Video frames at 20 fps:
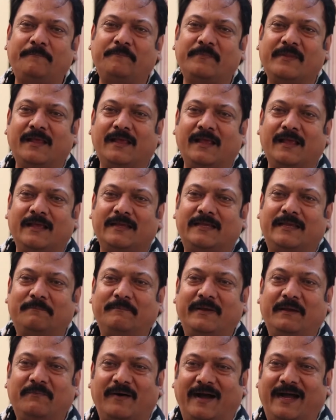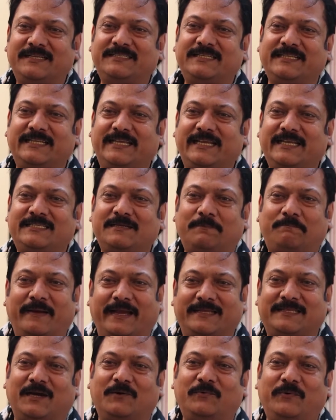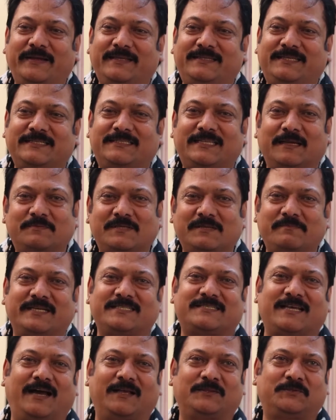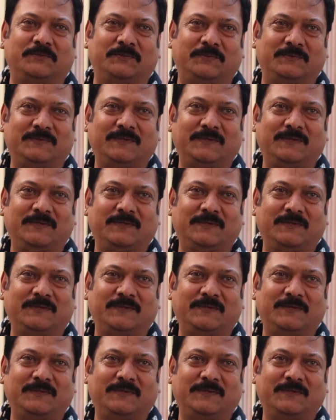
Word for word: है कि मैं वहाँ ज़िंदगी जब पैदा हुई थी तब से मैं साथ हूँ